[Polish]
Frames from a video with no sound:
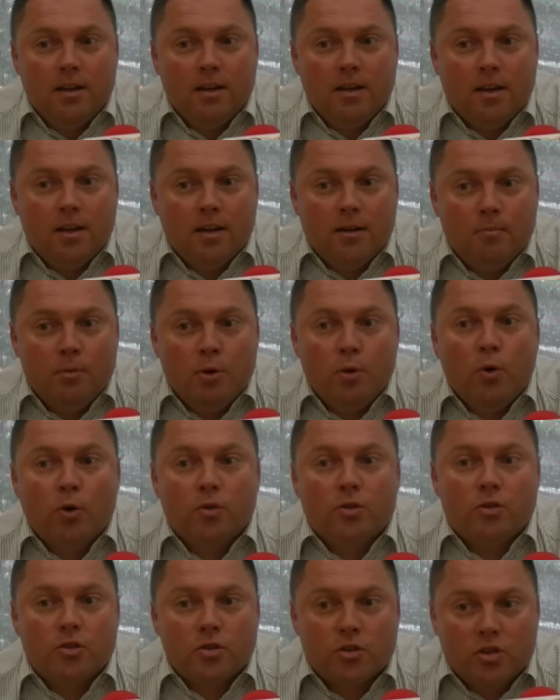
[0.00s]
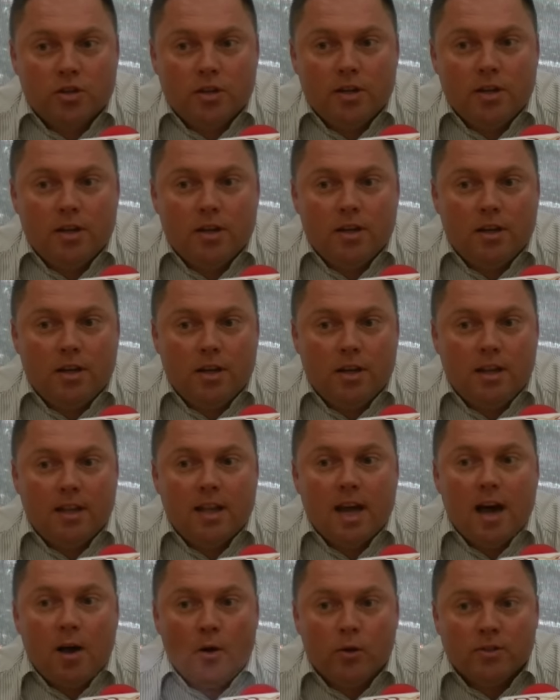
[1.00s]
e, było trzy i
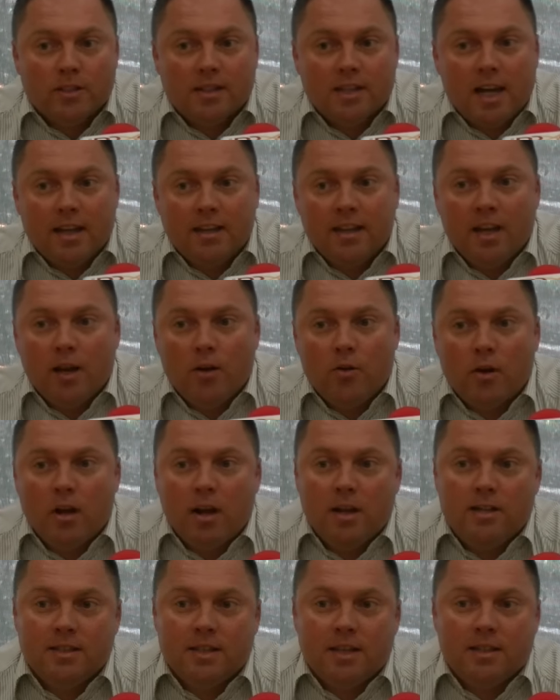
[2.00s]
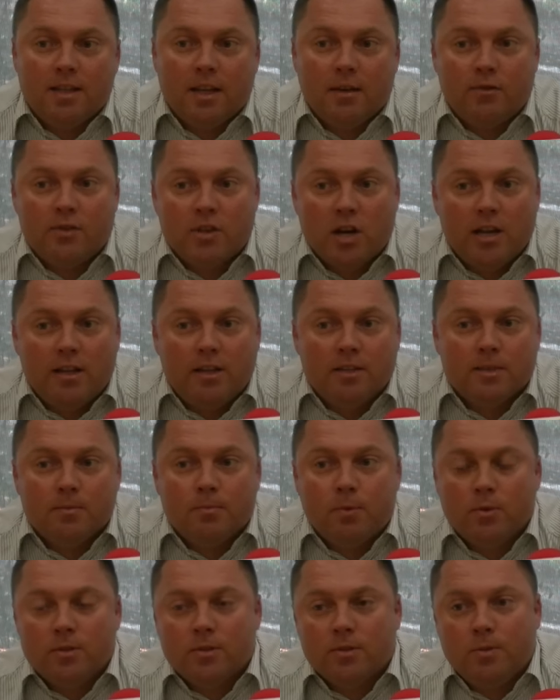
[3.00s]
ta ostatnia lokalizacja w żaden
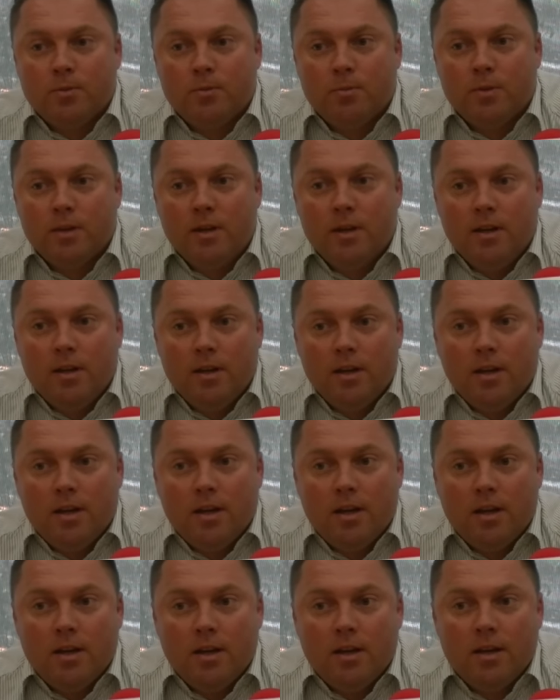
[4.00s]
sposób e,